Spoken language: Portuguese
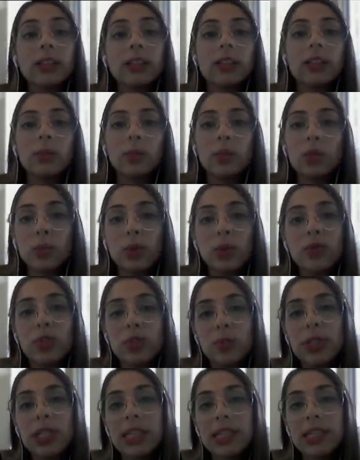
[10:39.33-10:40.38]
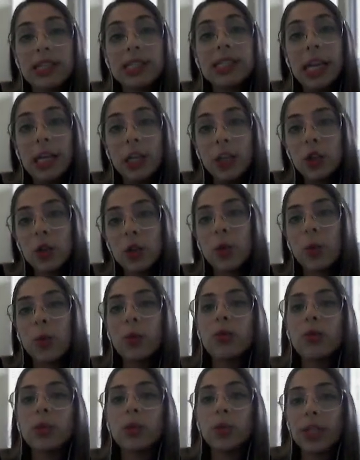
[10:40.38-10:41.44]
um dimorfismo inexistente, com o um
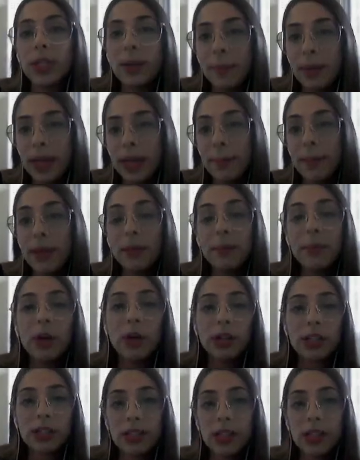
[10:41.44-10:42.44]
valor DP bem maior que,